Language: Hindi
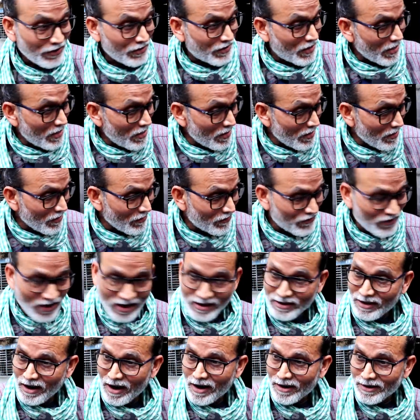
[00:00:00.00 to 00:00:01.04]
दिल्ली
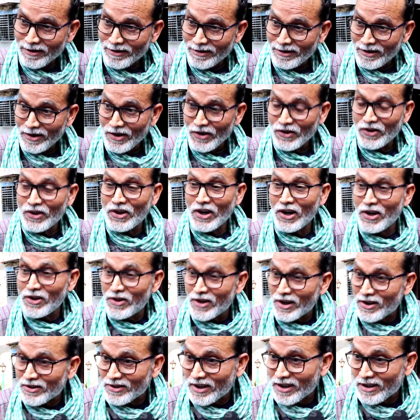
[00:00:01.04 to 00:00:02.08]
सरकार
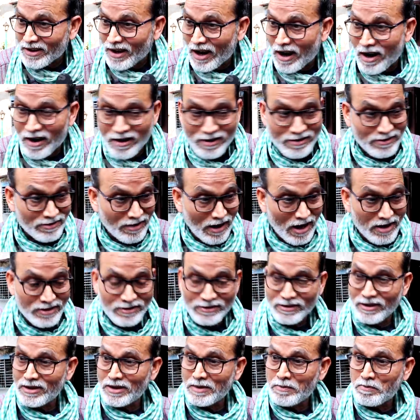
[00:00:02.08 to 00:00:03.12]
केंद्र सरकार
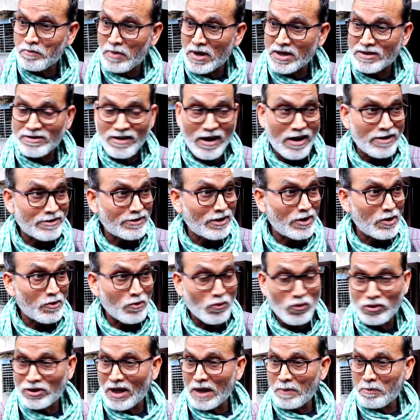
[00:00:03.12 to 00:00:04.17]
शासन प्रशासन
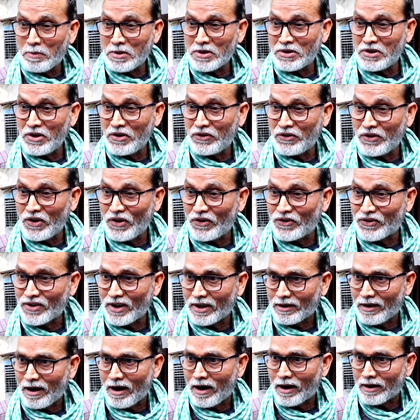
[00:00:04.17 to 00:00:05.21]
उत्तर प्रदेश की
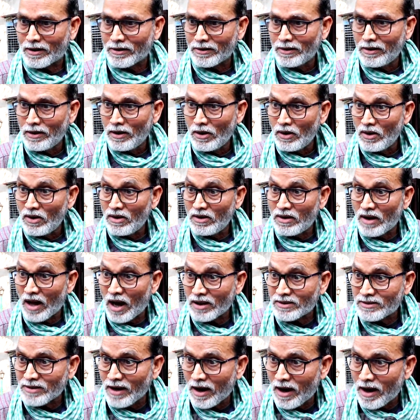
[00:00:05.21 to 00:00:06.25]
सरकार
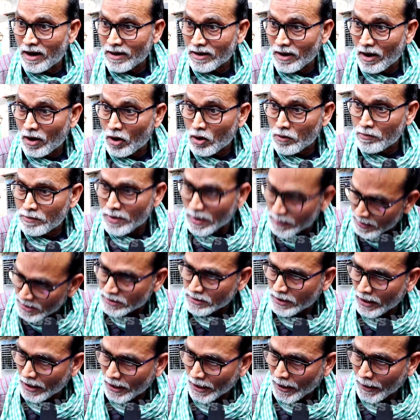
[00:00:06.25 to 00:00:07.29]
लाचार और
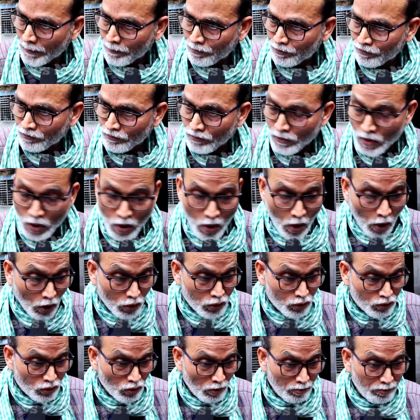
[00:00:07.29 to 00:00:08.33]
विवश है
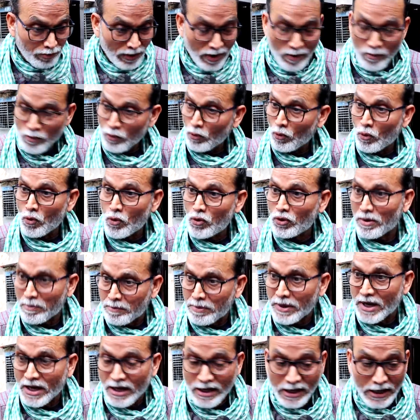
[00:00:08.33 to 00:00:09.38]
और सुप्रीम कोर्ट
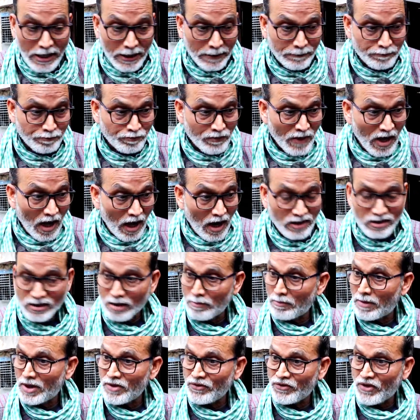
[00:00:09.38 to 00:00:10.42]
भी
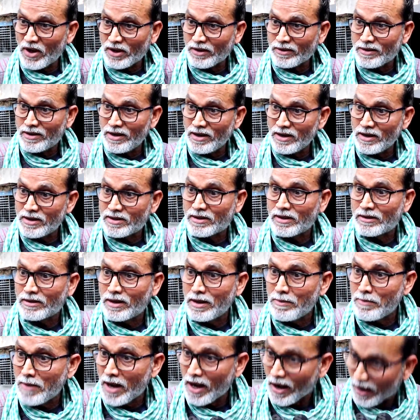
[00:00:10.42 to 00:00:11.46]
असमंजक की
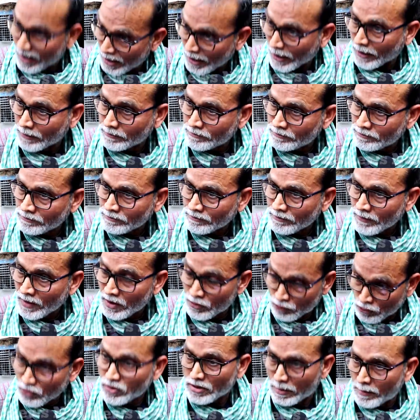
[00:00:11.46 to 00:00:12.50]
स्थिति में है
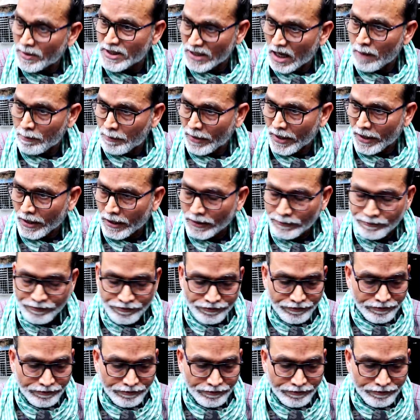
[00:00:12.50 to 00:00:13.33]
इसको समझना पड़ेगा